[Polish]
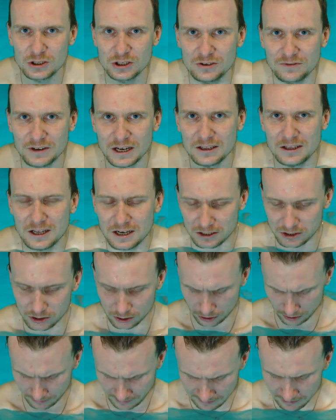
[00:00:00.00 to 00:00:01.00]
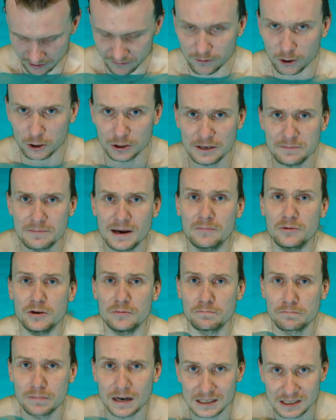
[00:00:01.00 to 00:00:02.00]
Świata, a skoro mamy wodę, mamy
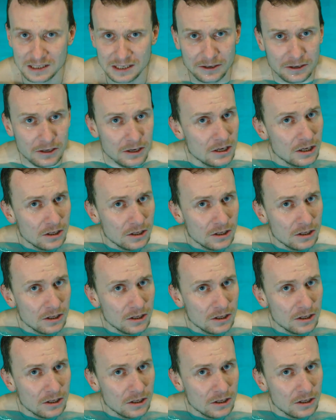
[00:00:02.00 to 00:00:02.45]
basen,